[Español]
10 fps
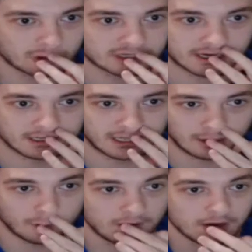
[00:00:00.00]
con
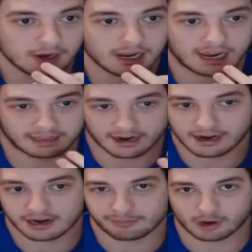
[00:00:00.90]
sentido, que
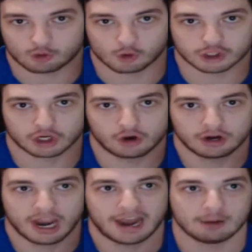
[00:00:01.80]
tengan
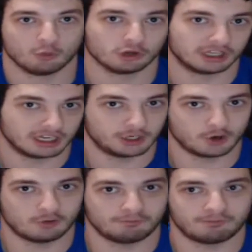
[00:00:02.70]
repercusión en el
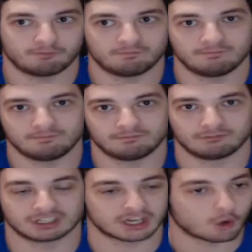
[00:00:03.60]
mundillo
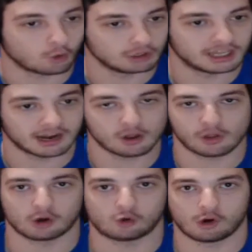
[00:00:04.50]
mm, secundario
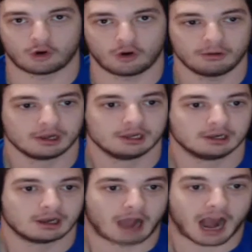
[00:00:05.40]
del juego
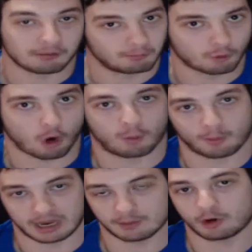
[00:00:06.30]
como
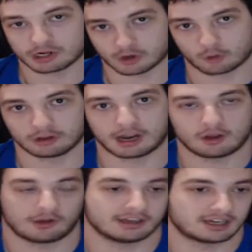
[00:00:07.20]
mínimo en el
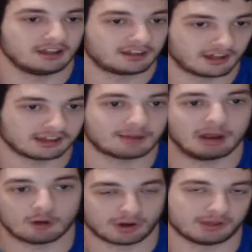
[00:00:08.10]
secundario, y así incide
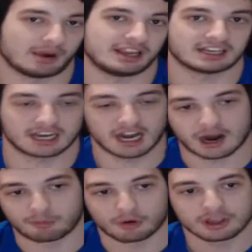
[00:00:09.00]
también lo principal, ya sería
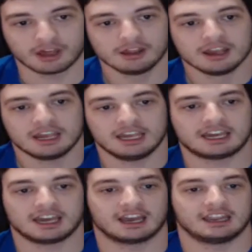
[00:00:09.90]
la polla, y
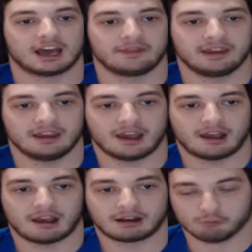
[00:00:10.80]
que añade,
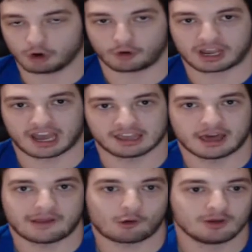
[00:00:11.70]
bueno, que
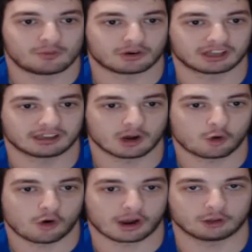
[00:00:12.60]
añade algo importante del
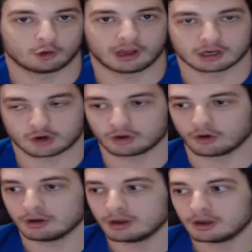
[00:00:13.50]
juego, que tú digas,
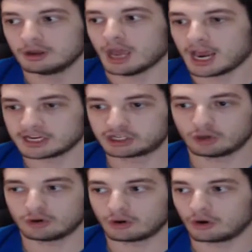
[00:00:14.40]
coño,
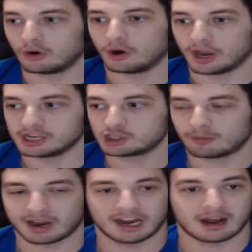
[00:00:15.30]
esto, esto
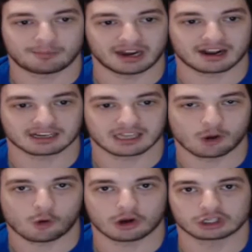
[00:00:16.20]
vale la pena que esté en
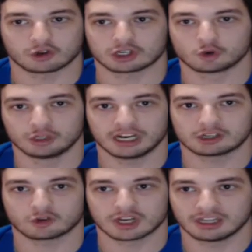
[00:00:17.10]
el juego, esto es útil,
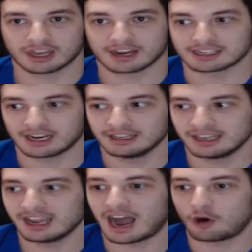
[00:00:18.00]
esto es
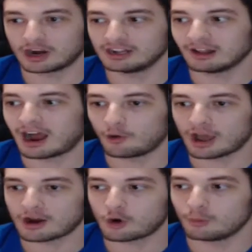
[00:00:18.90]
interesante, ahora,
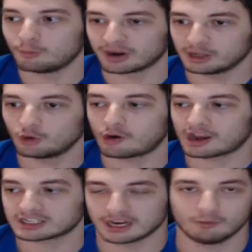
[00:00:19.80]
ahora comprendo,
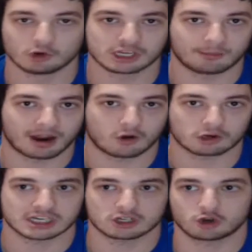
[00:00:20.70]
ahora sé muchas más
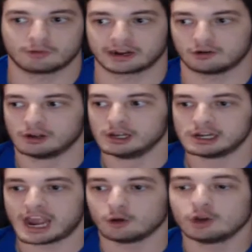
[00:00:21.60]
cosas sobre
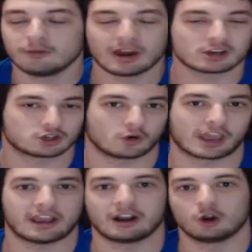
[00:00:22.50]
el, universo
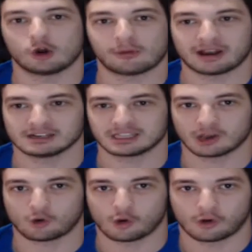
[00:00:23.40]
que engloba
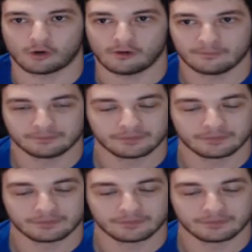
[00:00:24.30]
este juego,